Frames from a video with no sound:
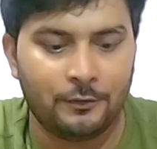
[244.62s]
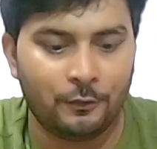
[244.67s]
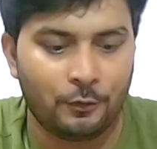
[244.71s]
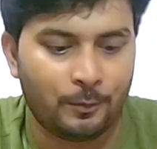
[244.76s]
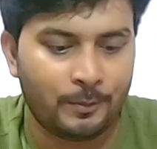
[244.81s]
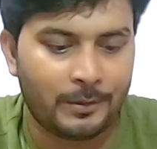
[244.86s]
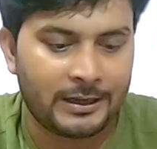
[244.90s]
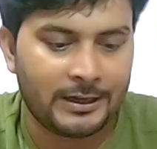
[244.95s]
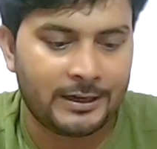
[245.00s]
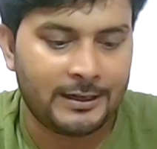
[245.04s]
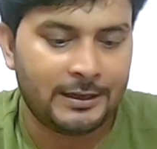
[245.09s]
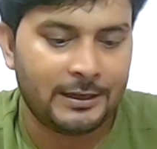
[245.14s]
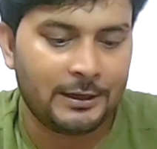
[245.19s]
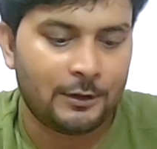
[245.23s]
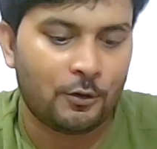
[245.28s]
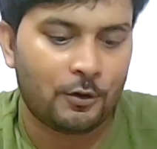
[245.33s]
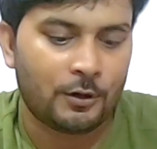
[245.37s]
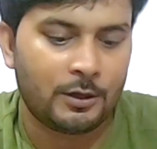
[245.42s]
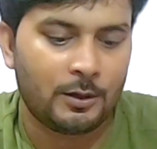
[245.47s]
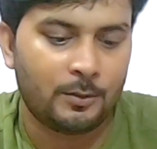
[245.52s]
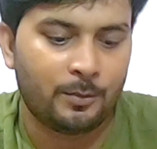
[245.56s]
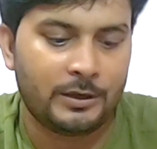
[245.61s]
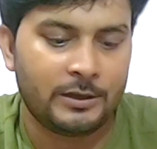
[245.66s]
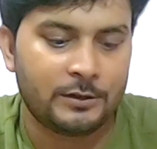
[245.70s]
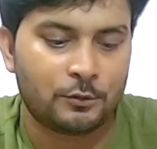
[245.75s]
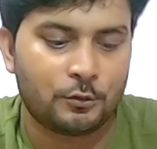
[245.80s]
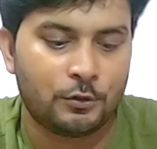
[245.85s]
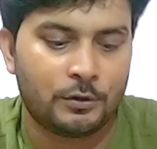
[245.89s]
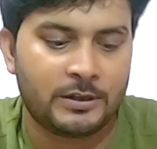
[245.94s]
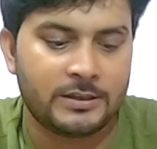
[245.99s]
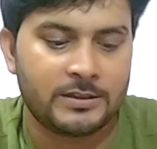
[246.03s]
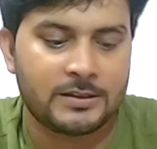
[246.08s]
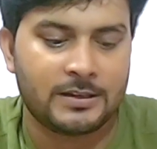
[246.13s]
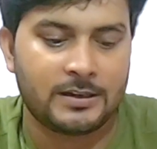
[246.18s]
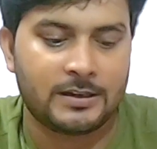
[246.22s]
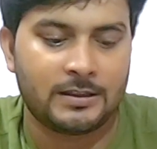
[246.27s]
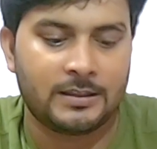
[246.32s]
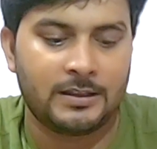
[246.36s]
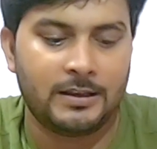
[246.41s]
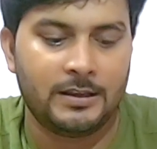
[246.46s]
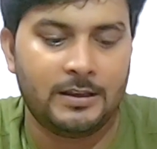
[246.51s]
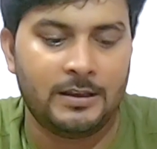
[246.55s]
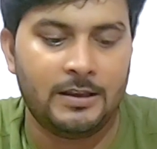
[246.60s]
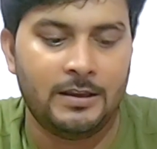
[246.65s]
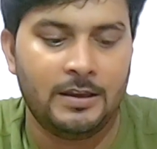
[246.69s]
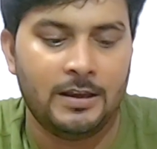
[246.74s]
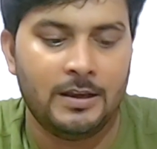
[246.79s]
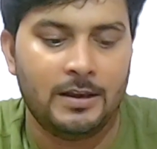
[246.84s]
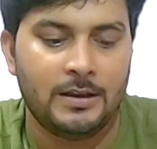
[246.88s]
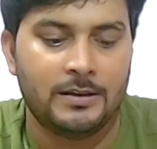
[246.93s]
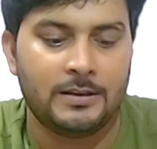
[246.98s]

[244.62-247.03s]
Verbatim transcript: है वो मैग्नेटिक लॉकिंग पे इसको टच करते ही